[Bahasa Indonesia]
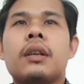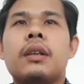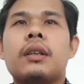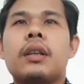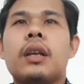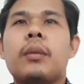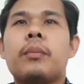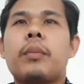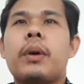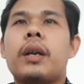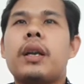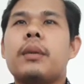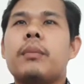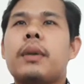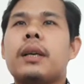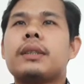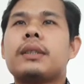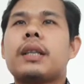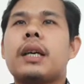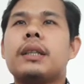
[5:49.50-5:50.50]
dan pada
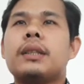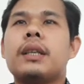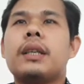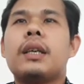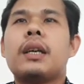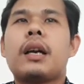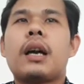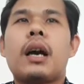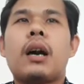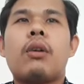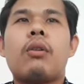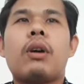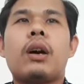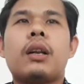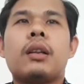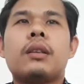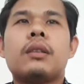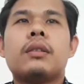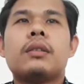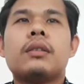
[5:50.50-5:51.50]
masanya yang awal